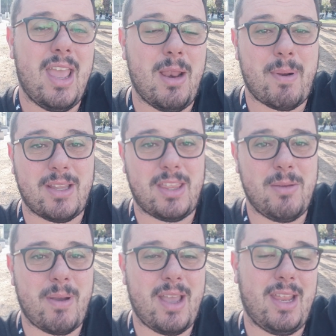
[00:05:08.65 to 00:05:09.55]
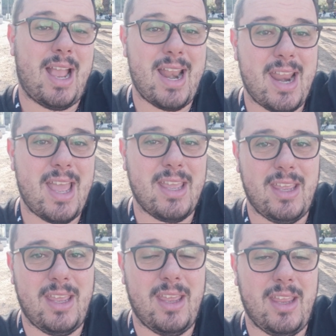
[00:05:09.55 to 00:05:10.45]
Él participa y gana
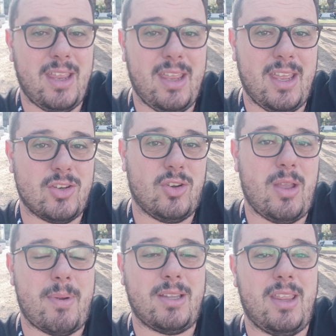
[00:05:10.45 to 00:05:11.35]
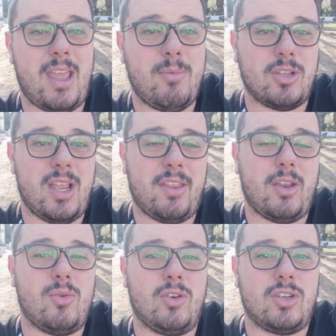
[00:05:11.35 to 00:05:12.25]
y, y eso, y a partir de ahí pues tienen que
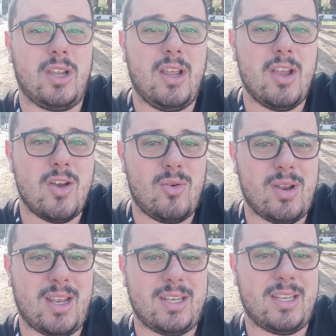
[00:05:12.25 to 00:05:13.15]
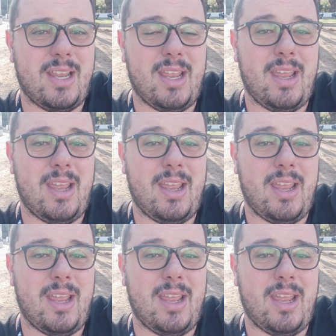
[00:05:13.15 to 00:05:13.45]
hacer unos, unas,